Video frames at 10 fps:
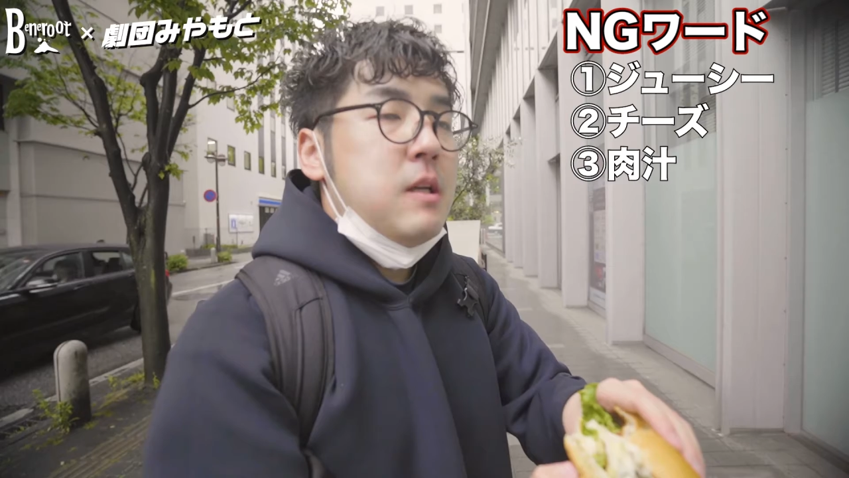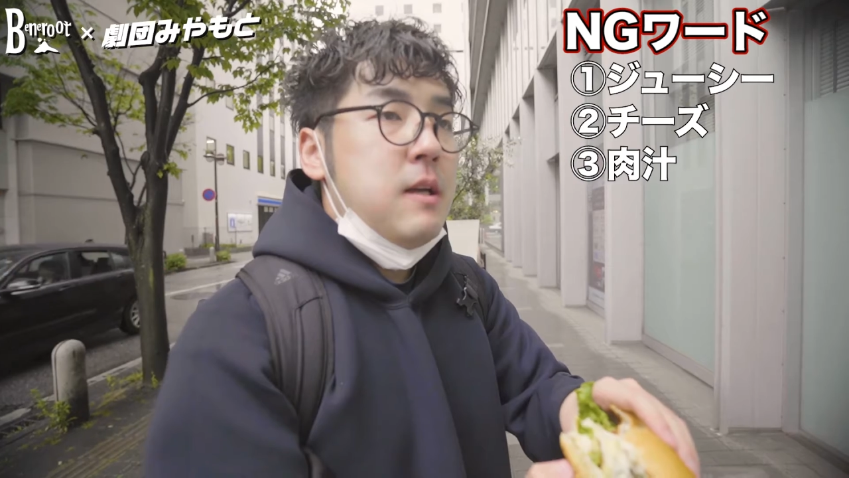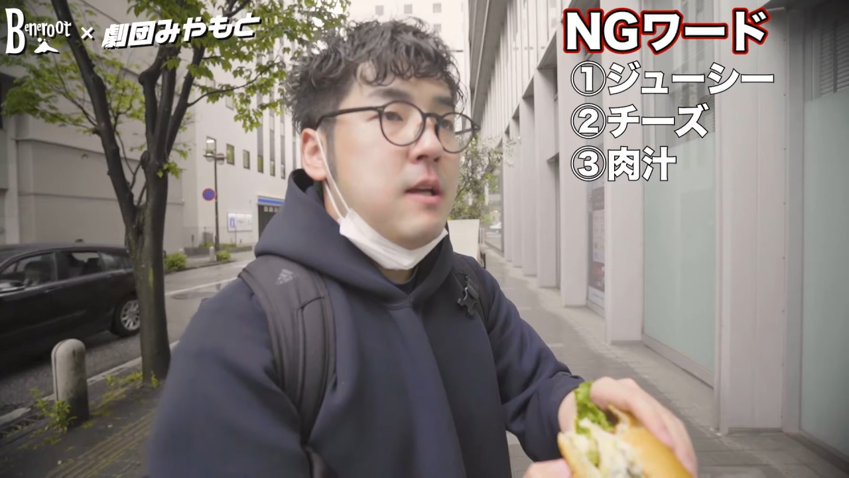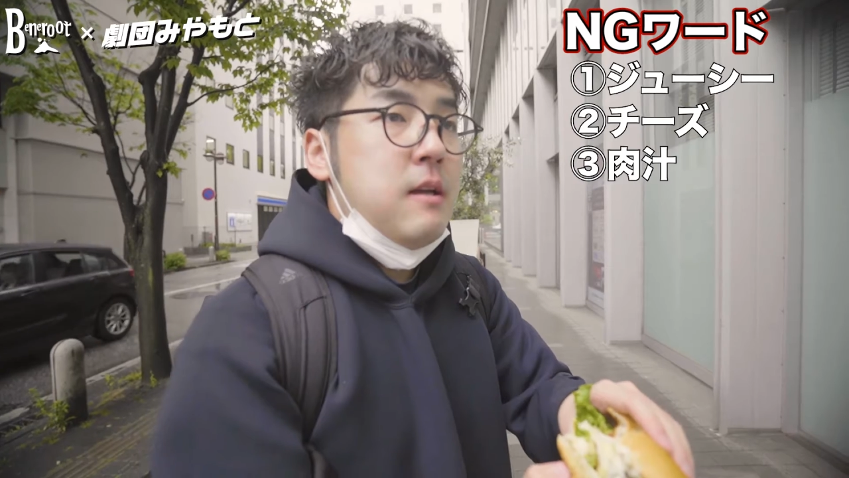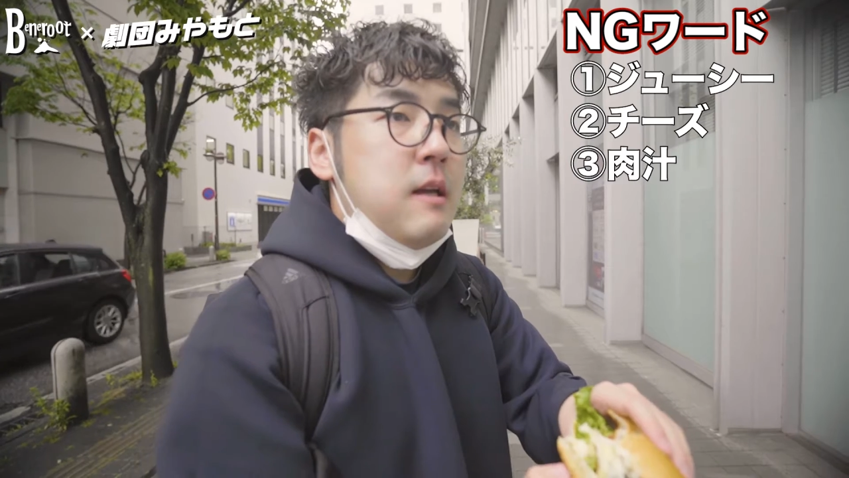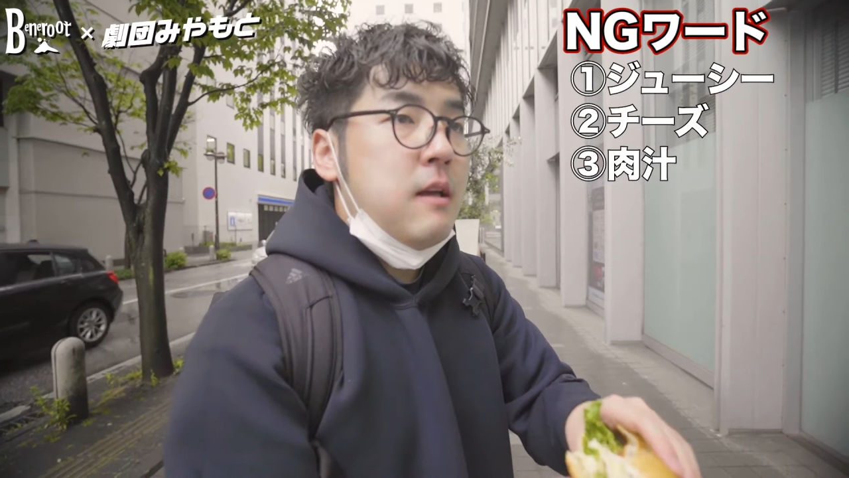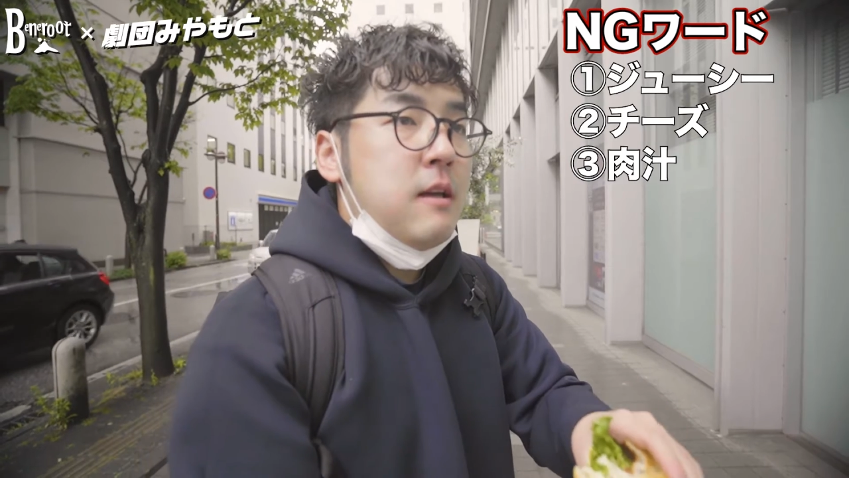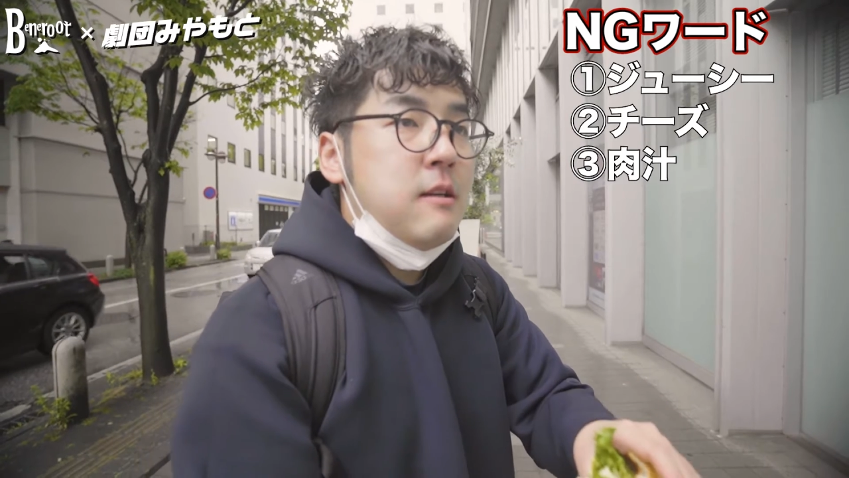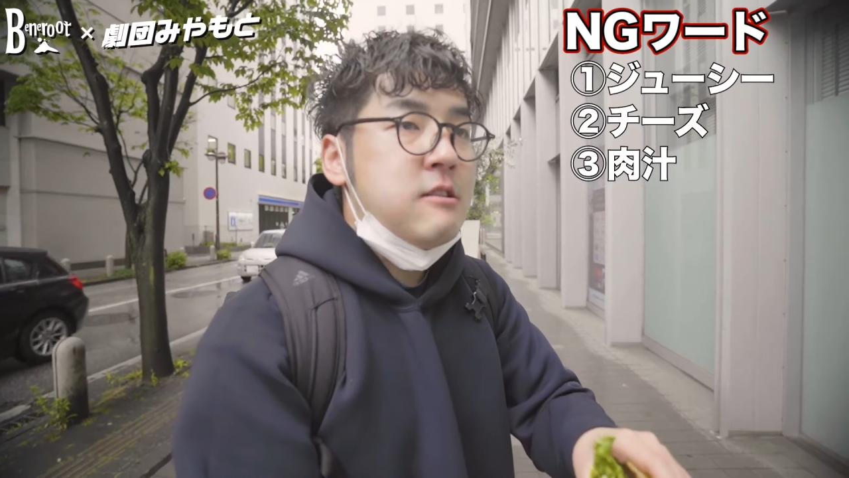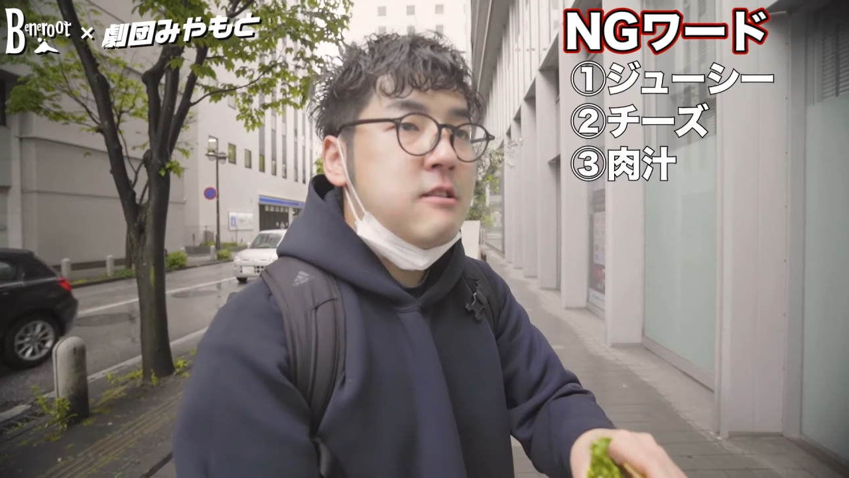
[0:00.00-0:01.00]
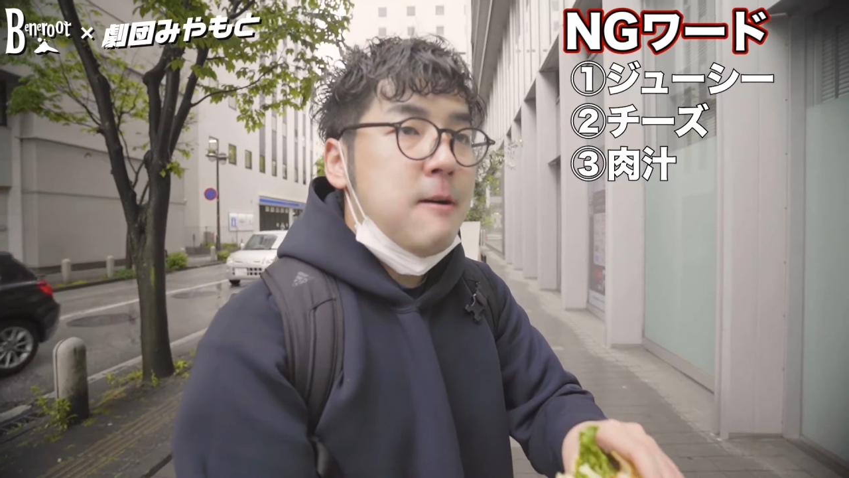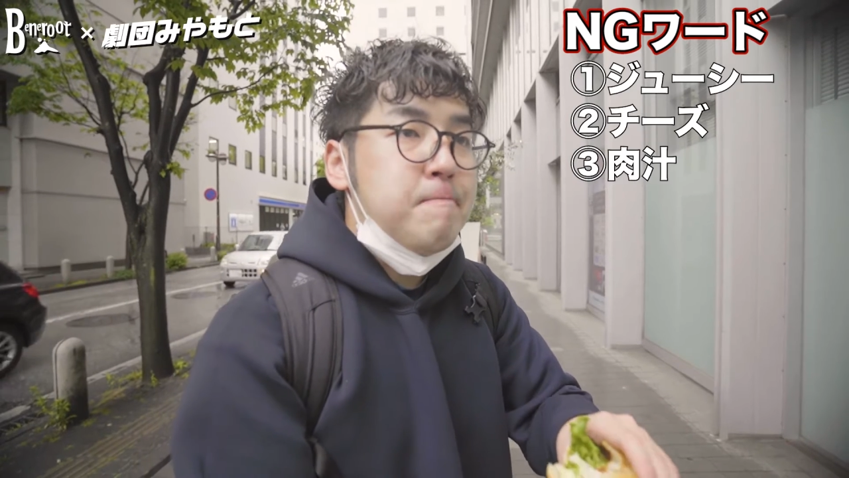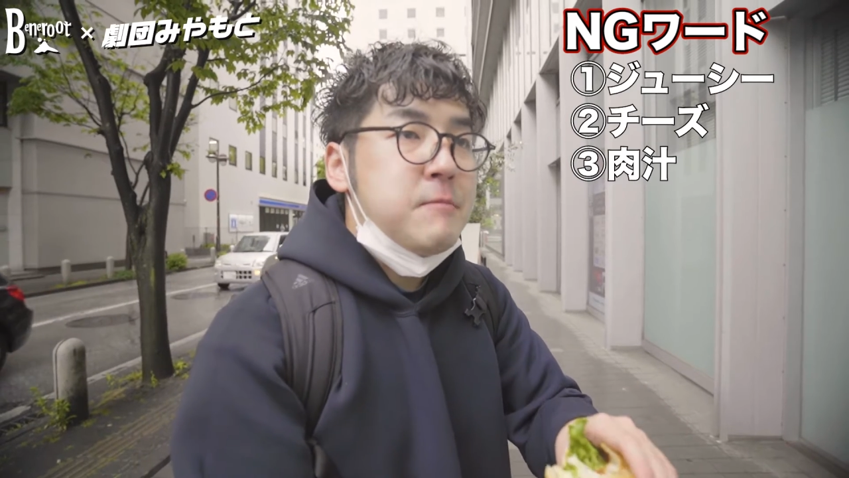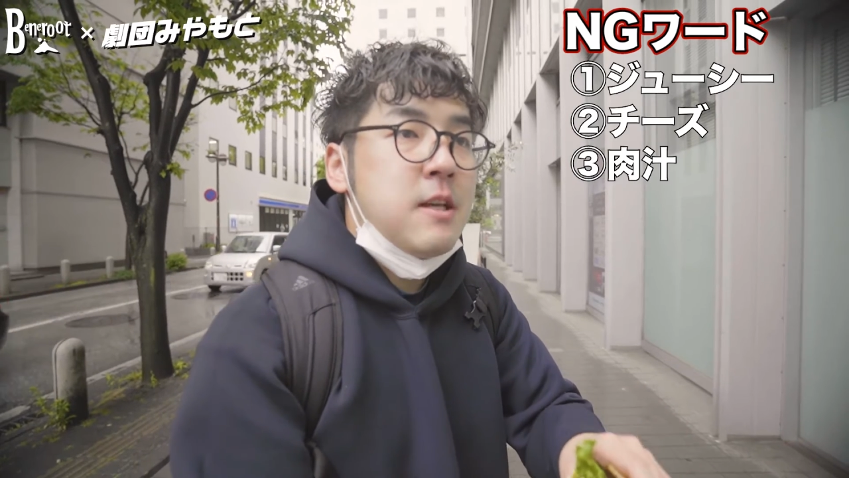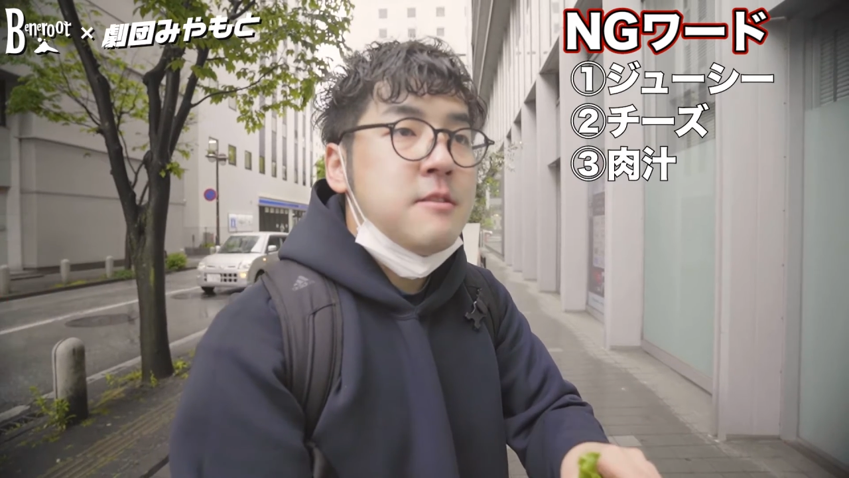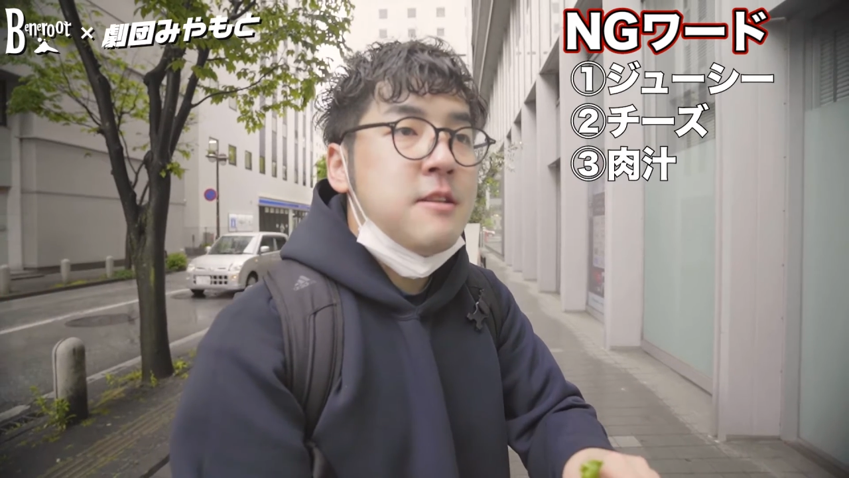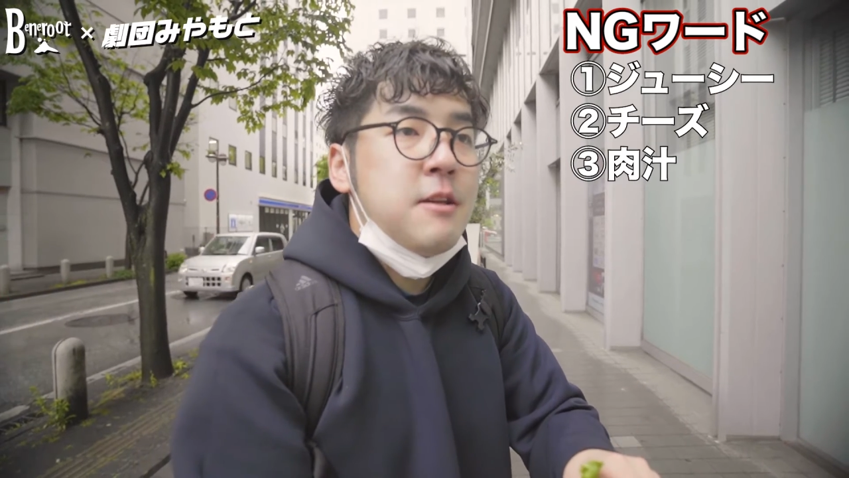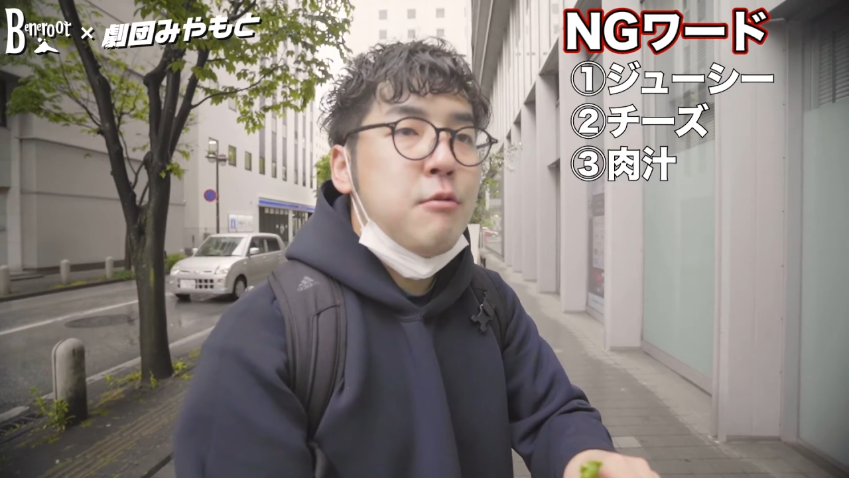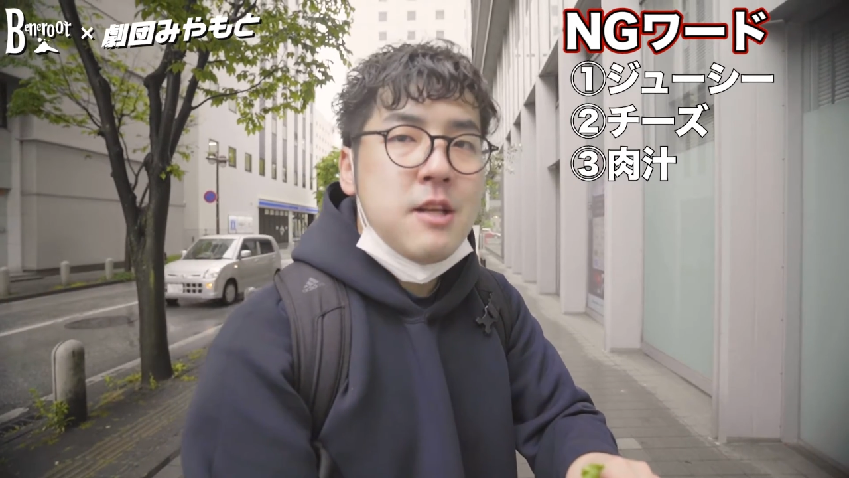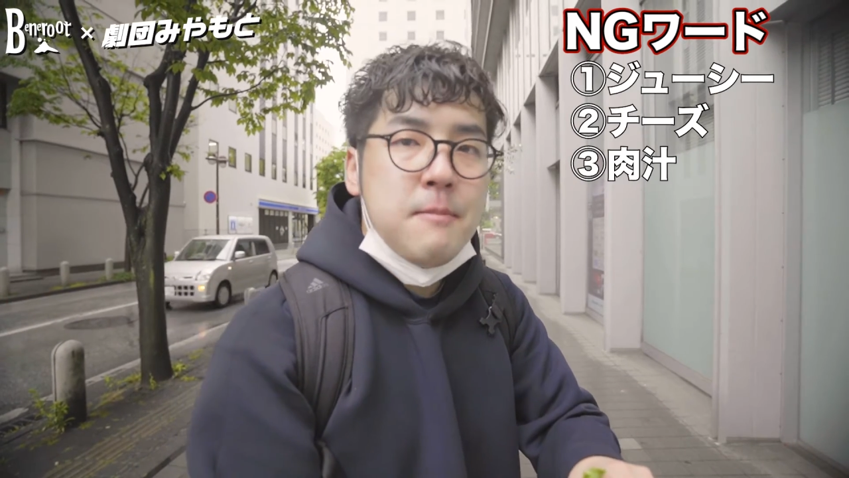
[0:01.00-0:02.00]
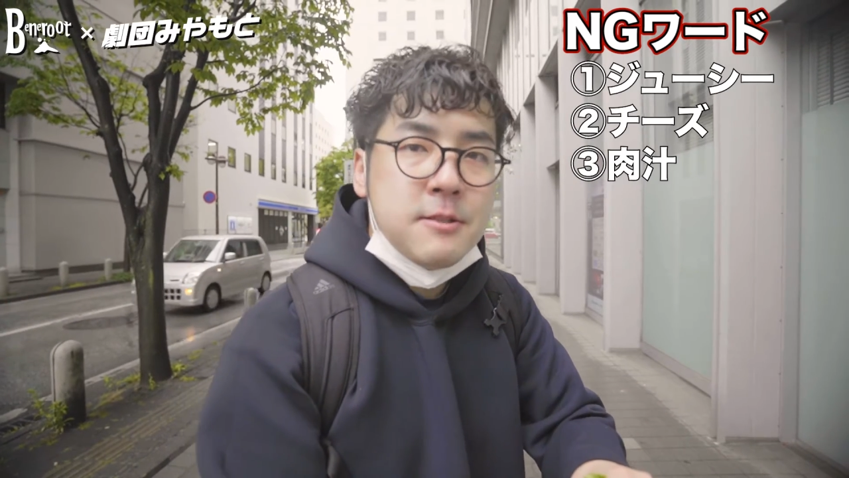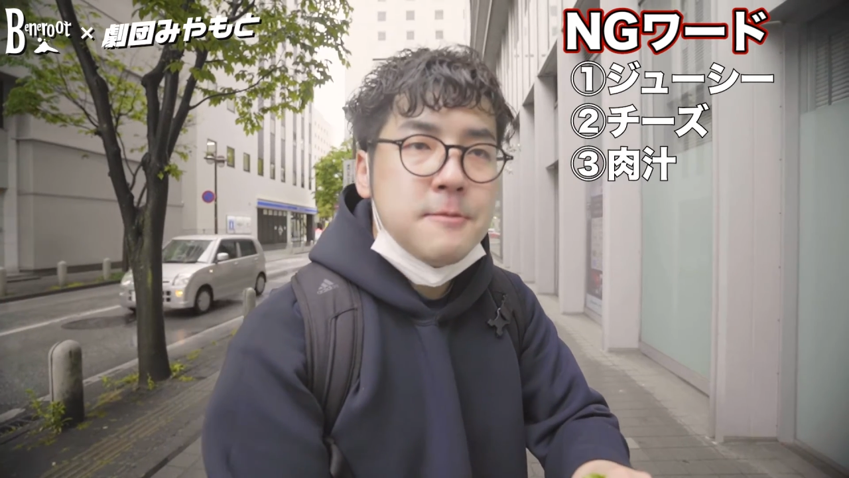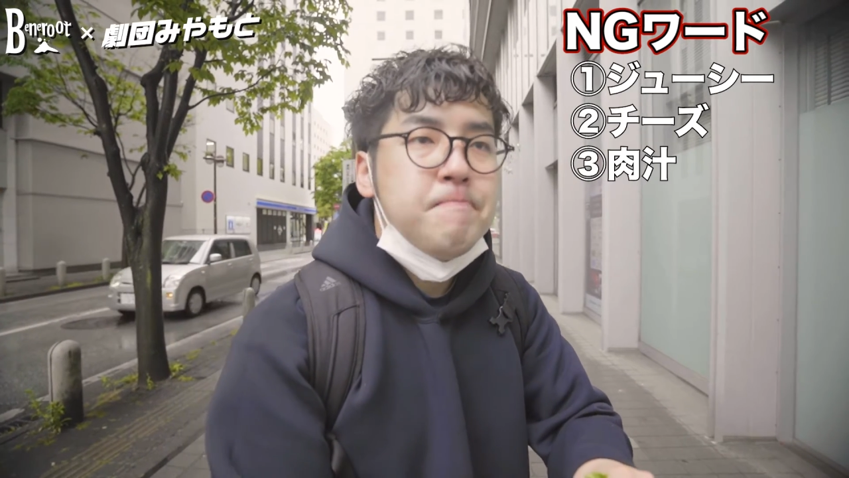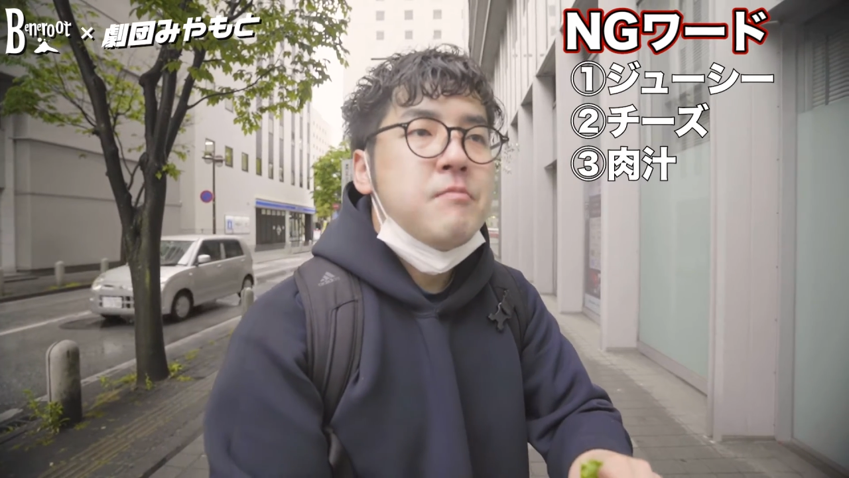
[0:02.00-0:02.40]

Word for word: えー、駅地下参戦にございます